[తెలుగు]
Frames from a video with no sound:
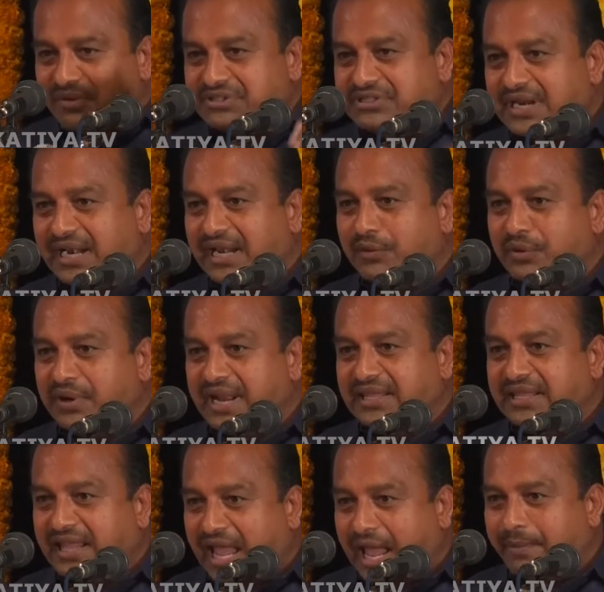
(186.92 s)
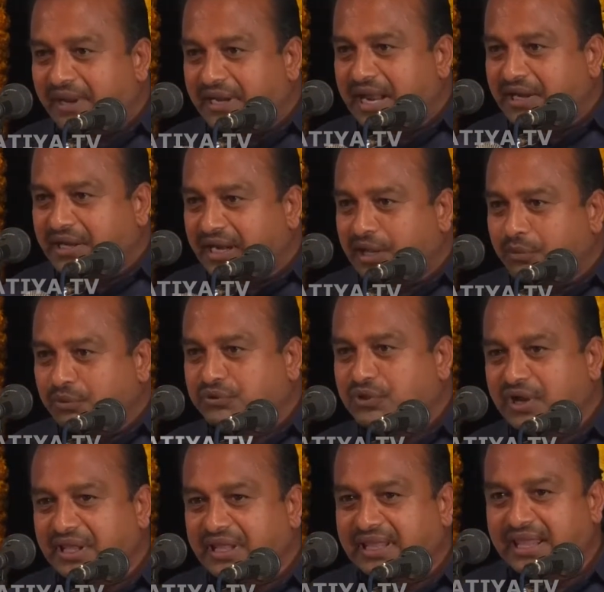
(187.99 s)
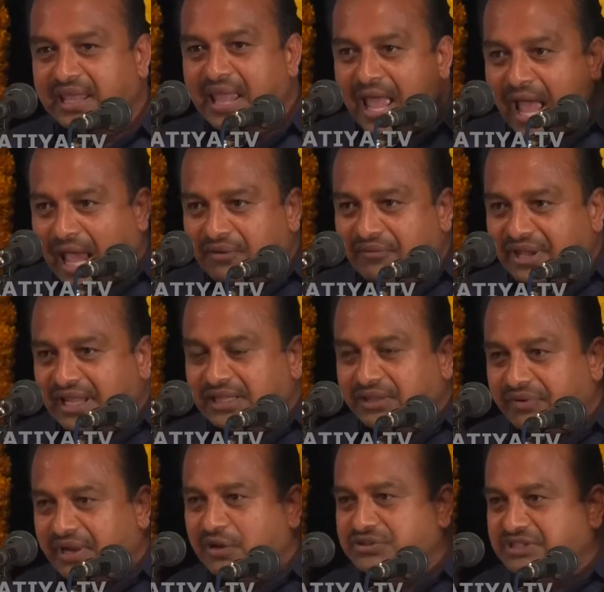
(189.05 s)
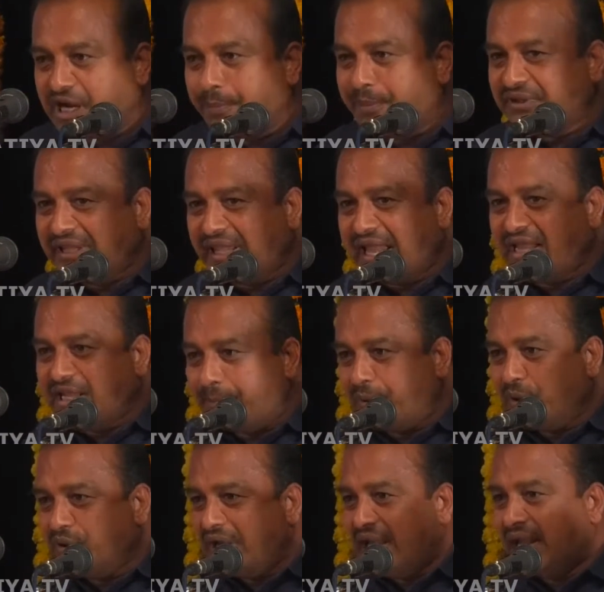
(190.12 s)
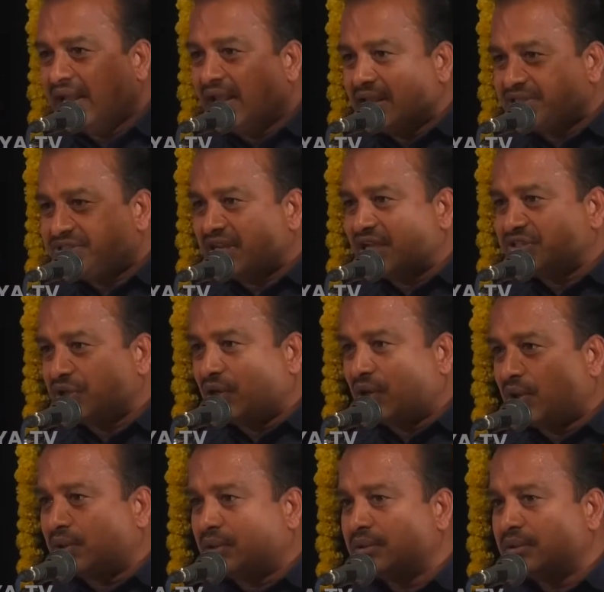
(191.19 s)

సంవత్సరాలే ఉన్న ఈ యాభై నాలుగేళ్ల ఉద్యోగికి అరవై ఎనిమిది వేలు సరిపోతాయా ఇప్పుడున్న స్టేజ్లో